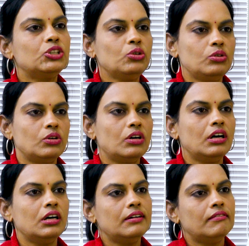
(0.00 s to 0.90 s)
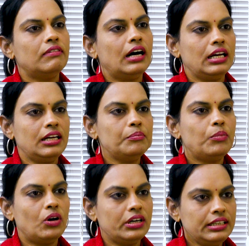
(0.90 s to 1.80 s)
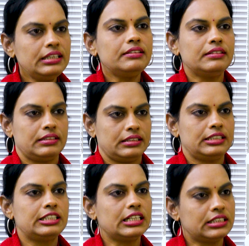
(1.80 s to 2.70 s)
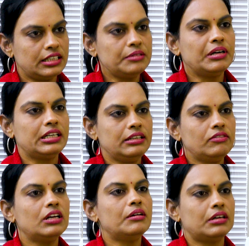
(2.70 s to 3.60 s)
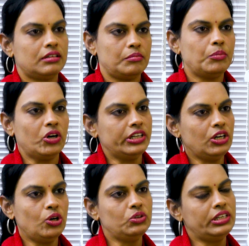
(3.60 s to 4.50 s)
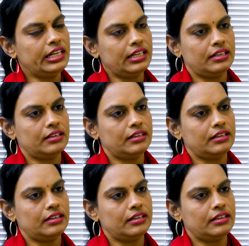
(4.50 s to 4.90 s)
సో వాళ్ళ బాడీ స్ట్రక్చర్ని బట్టి వాళ్ళ బాడీలో ఉండే